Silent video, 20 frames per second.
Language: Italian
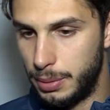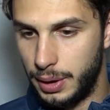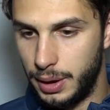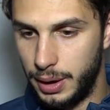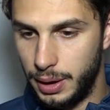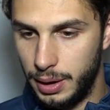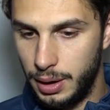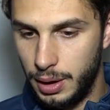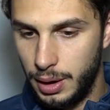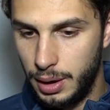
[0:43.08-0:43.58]

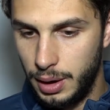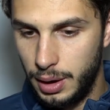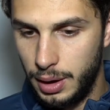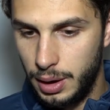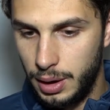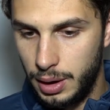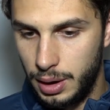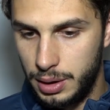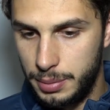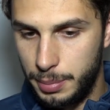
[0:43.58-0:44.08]
perché
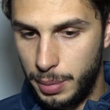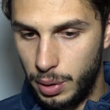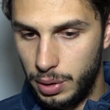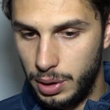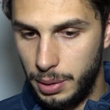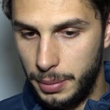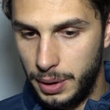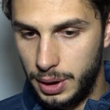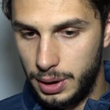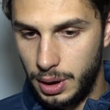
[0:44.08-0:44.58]
spero
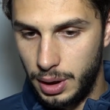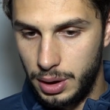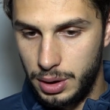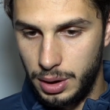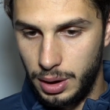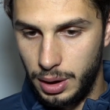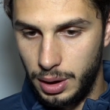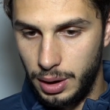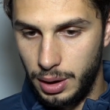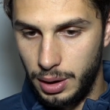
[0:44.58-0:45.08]
di
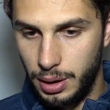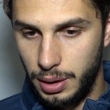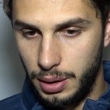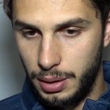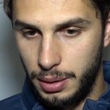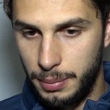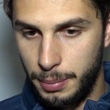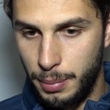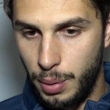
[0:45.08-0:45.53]
metterci